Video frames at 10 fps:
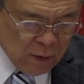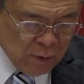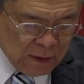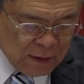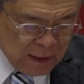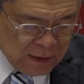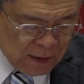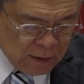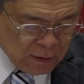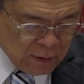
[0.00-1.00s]
约翰三
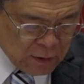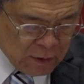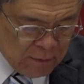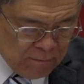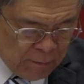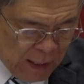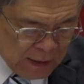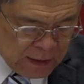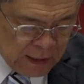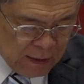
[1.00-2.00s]
章十
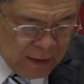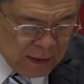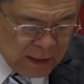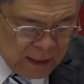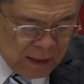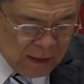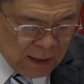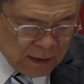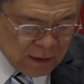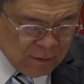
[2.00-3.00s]
八节，信
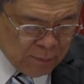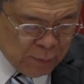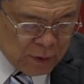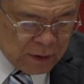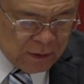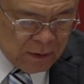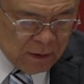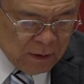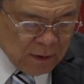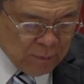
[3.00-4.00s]
他的人不知
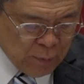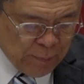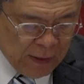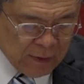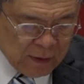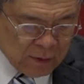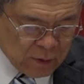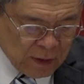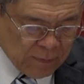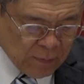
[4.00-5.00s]
不被定
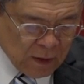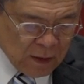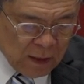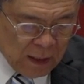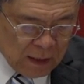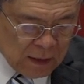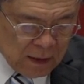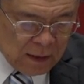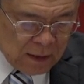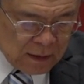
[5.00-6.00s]
罪。啊，
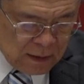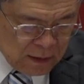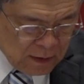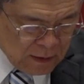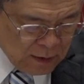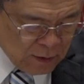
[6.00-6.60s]
三